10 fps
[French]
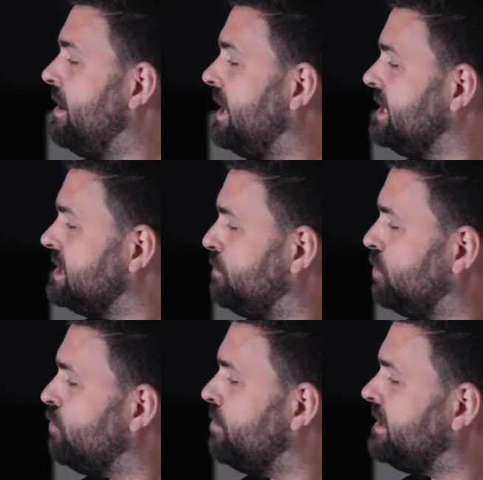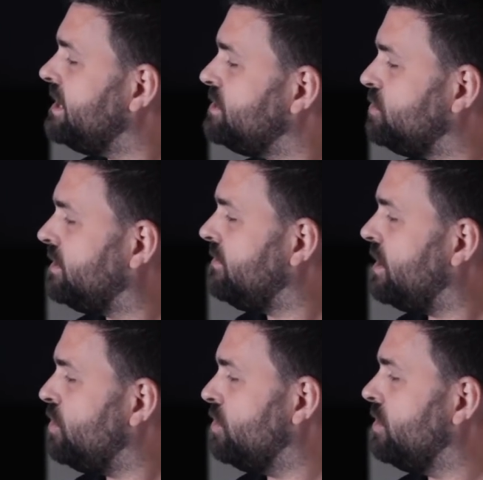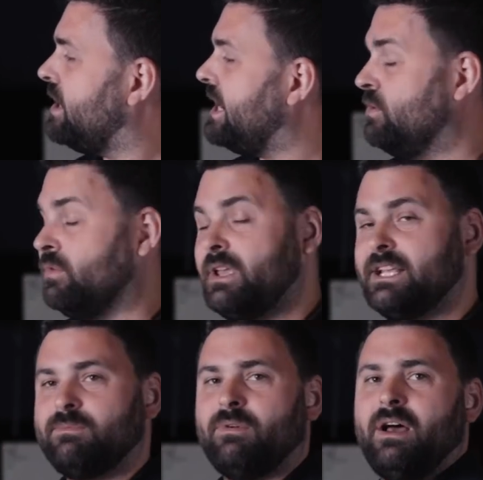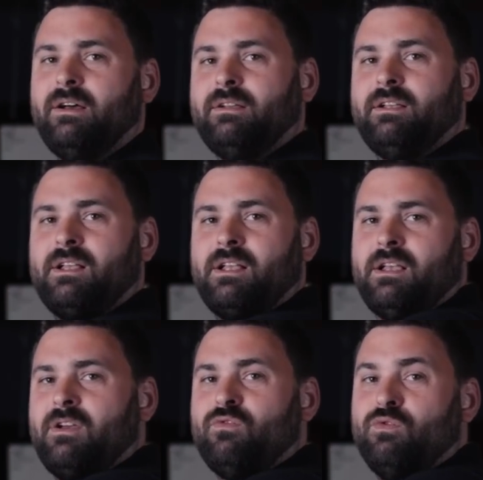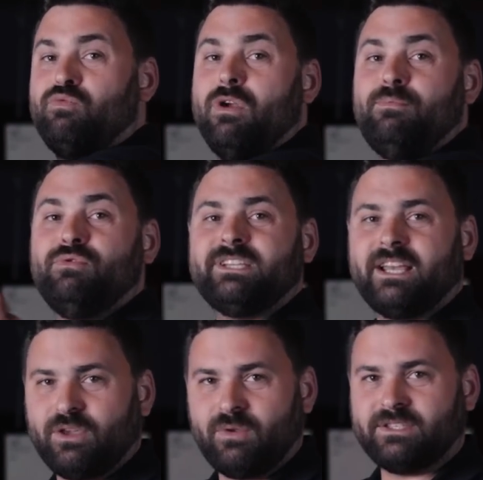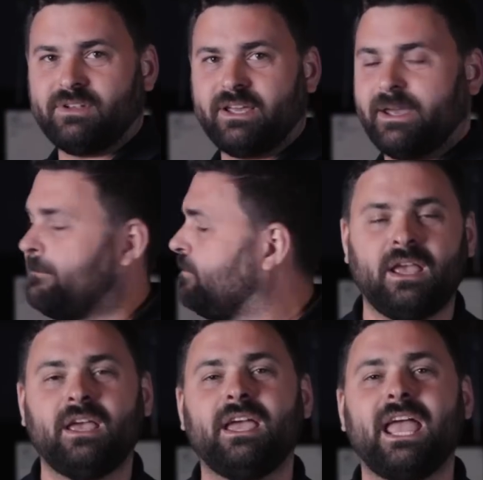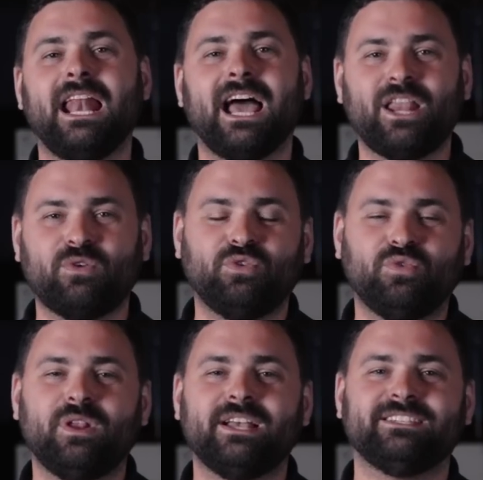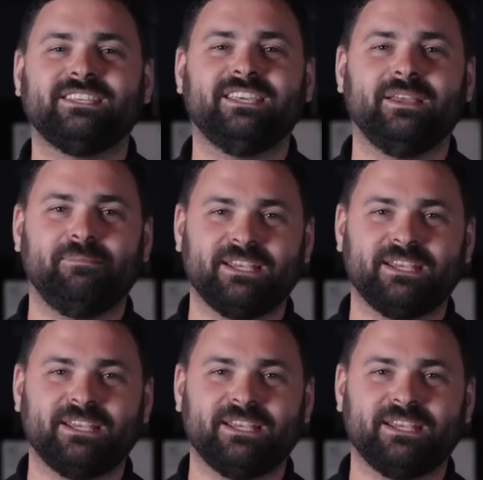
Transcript: ben, il se peut que vous mettez la sûreté vers le haut. Et donc à ce moment-là, vous ne pouvez plus tirer la culasse en arrière. Et l'arrêteur de culasse, qui est une